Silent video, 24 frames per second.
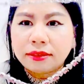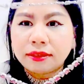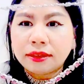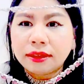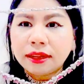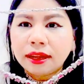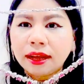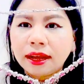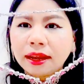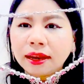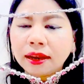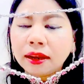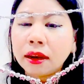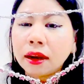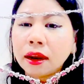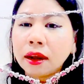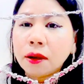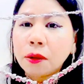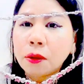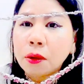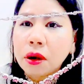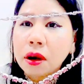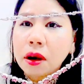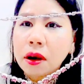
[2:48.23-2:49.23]
นี่ค่ะเรา
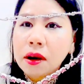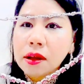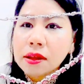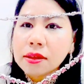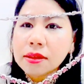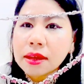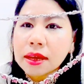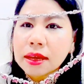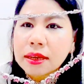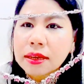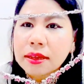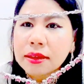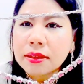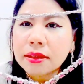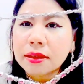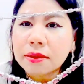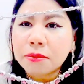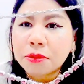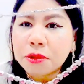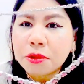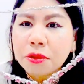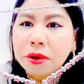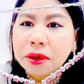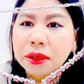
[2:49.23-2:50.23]
ก็ใส่เสริม
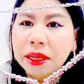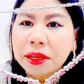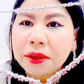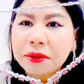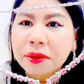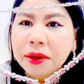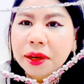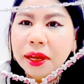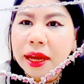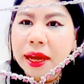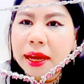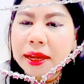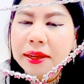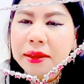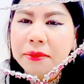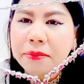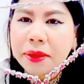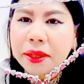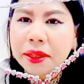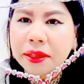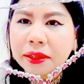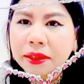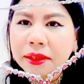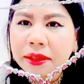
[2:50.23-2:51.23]
ดวงได้ด้วยนะคะ อันนี้
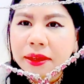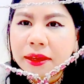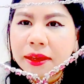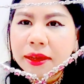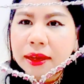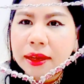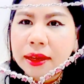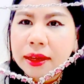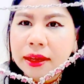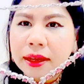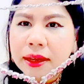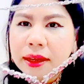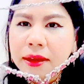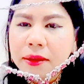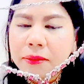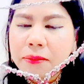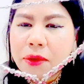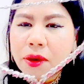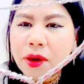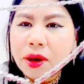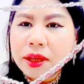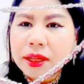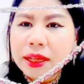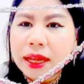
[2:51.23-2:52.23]
เป็นพ
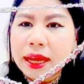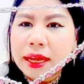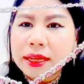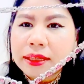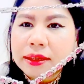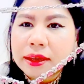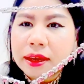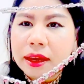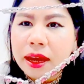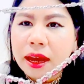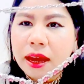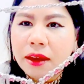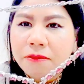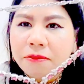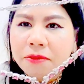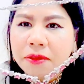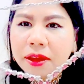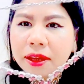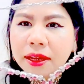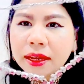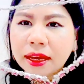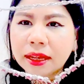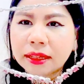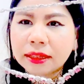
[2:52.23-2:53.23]
ลอยแดงจากแอฟ
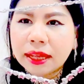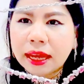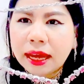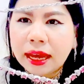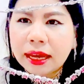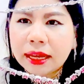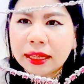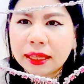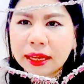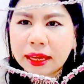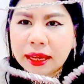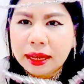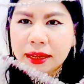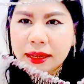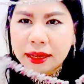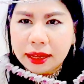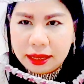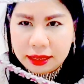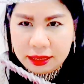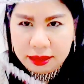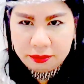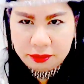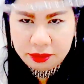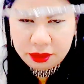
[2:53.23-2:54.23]
ริกาใต้นะคะ
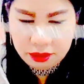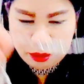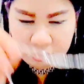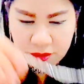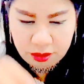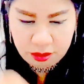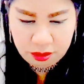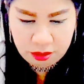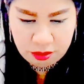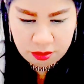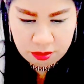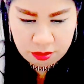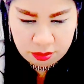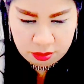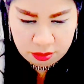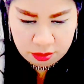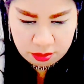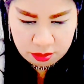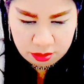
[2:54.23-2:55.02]
อันนี้เป็นสร้อยคอ